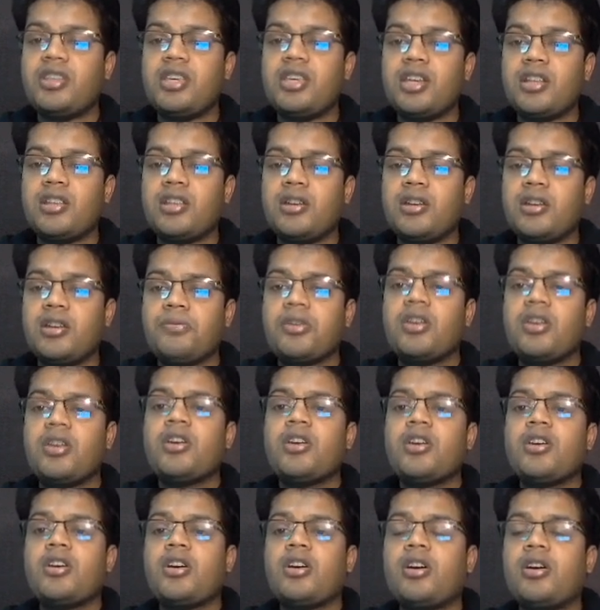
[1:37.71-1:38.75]
किया
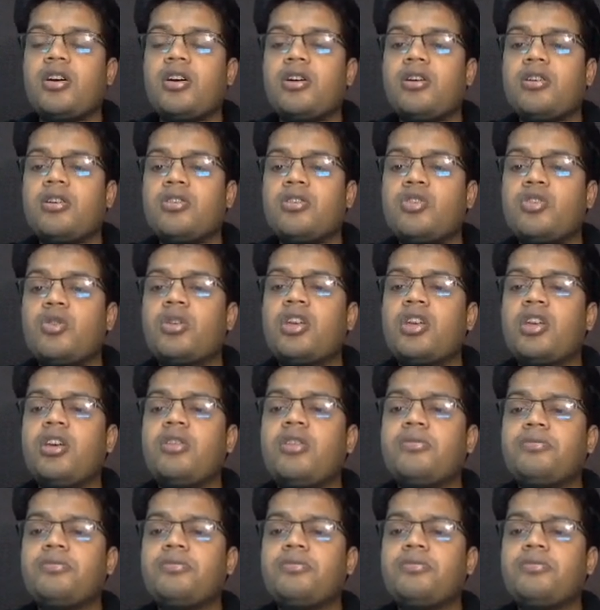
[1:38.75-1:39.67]
था जो कि